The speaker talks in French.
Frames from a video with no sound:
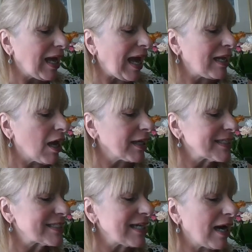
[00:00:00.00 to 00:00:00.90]
Alors
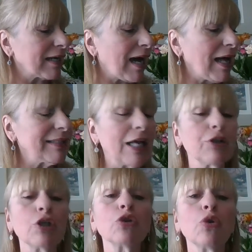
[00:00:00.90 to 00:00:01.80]
ici encore, dans
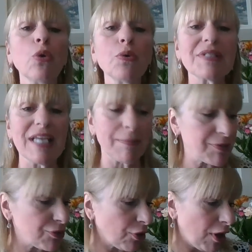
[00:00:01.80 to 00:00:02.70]
notre deuxième
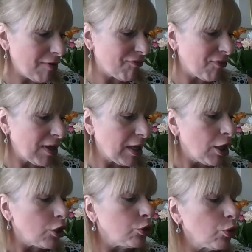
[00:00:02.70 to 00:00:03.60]
strophe,
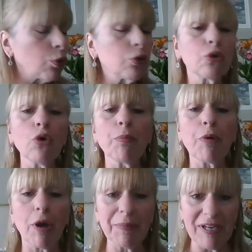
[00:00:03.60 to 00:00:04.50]
nos deux
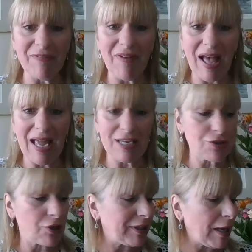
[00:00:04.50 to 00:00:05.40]
premiers vers
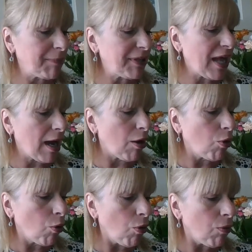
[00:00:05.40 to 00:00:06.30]
se terminent en
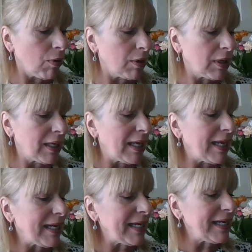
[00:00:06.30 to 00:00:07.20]
O
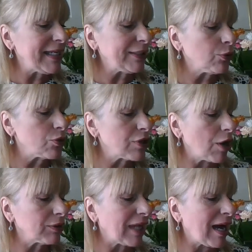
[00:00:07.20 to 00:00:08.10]
et les deux
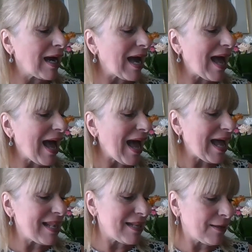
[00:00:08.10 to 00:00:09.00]
autres en
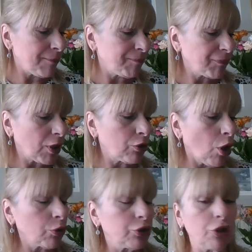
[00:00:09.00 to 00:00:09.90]
AL.
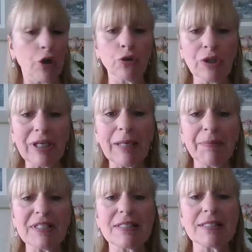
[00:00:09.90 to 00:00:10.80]
Donc, il y a une
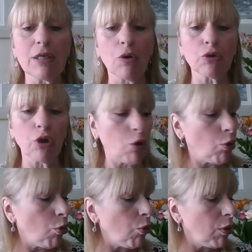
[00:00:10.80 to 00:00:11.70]
répétition de
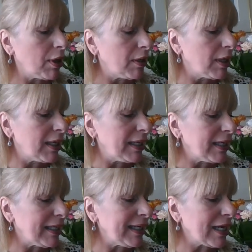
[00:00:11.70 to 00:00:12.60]
O
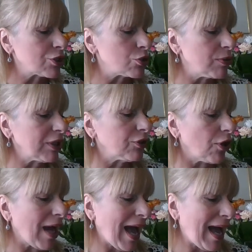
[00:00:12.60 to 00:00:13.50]
et ensuite de
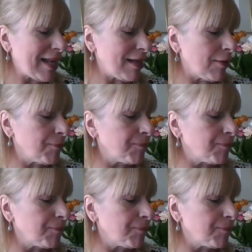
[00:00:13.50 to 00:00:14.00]
AL.